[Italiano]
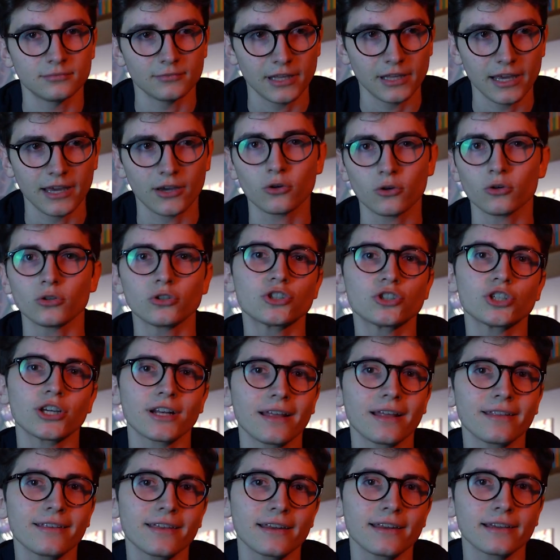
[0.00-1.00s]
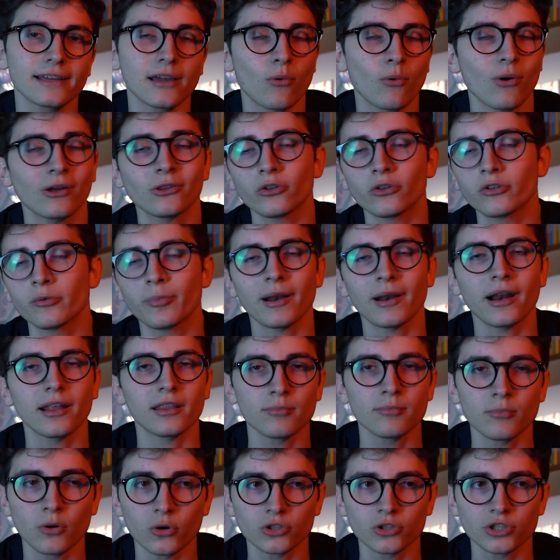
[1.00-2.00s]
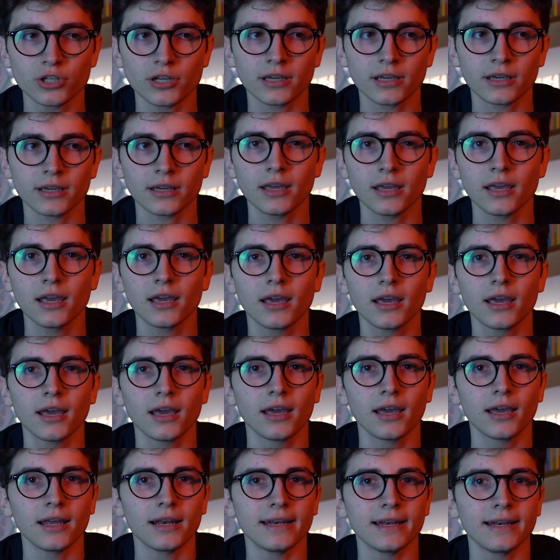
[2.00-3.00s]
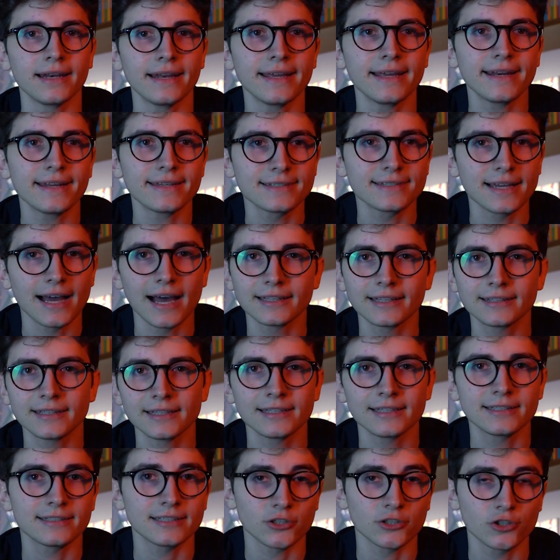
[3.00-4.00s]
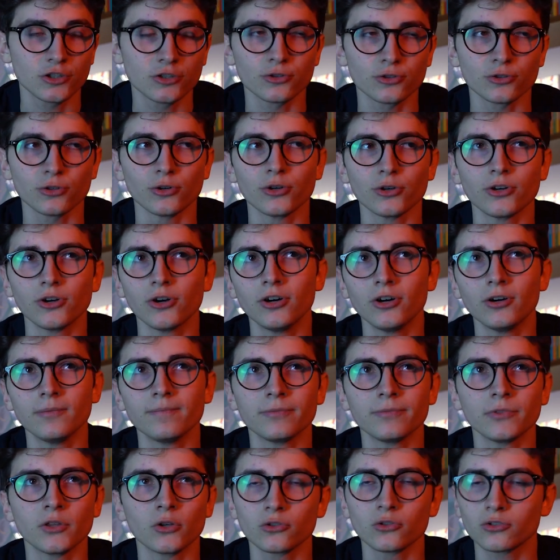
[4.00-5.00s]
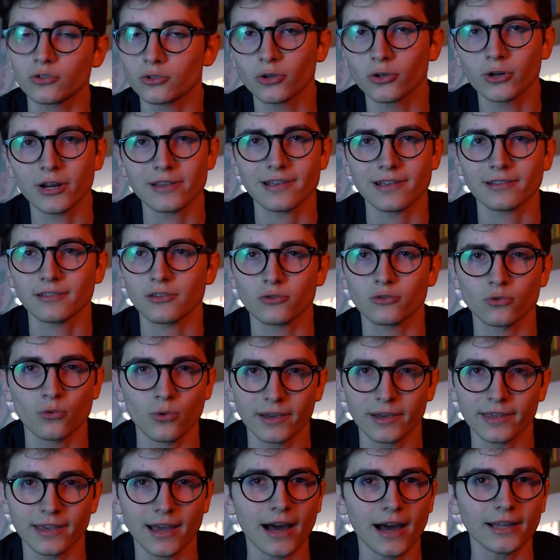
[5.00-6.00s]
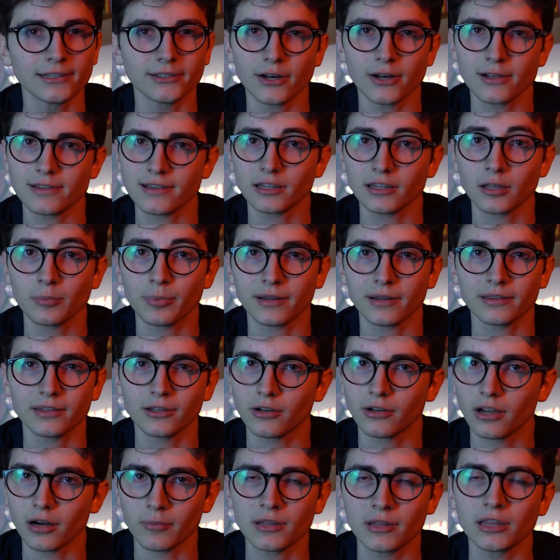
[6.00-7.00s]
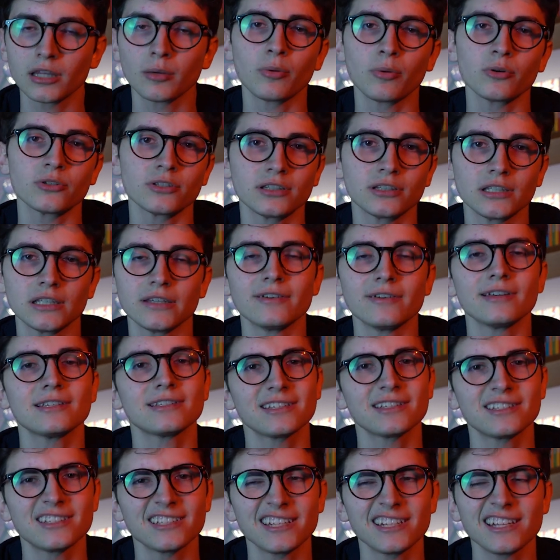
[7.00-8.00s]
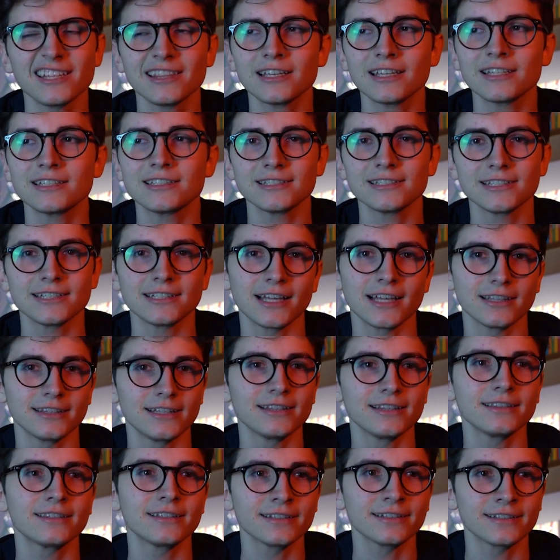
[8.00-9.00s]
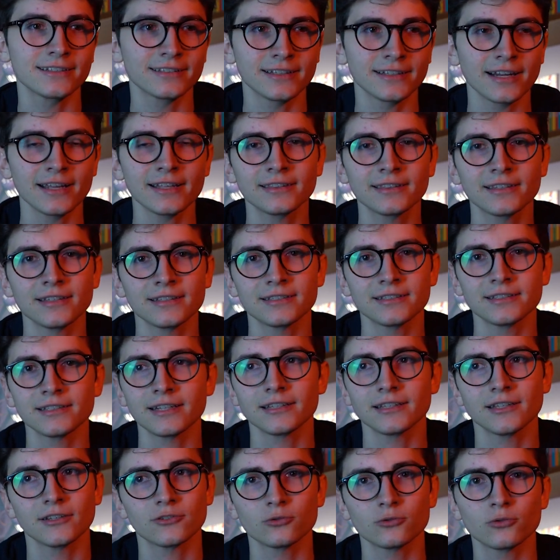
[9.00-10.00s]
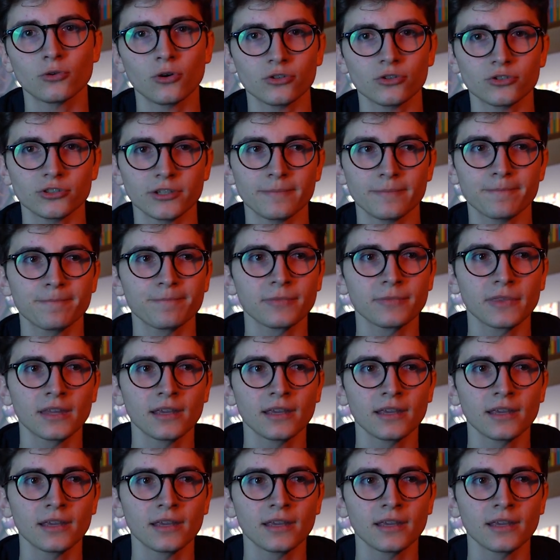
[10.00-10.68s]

Ecco, c'è da dire che quando si parla di Bojack le risate, se ci sono, non sono risate sguaiate, o risate particolarmente positive. Se si ride, si ride a denti stretti, si ride su cose